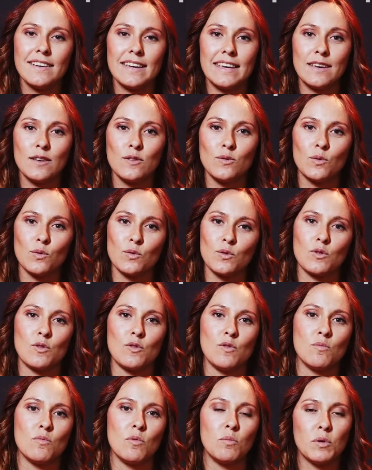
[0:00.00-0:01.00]
et donc
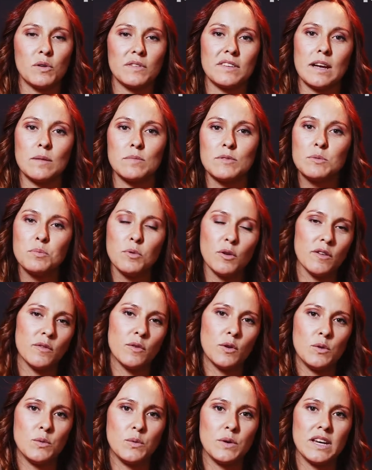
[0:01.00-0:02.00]
mon poste a un petit peu
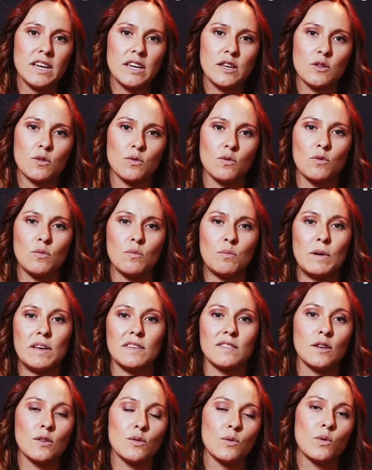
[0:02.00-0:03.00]
évolué et je suis
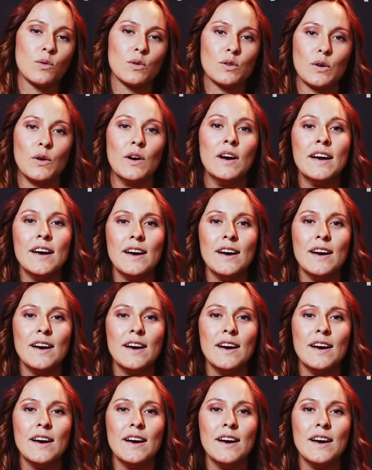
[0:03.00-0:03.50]
passée donc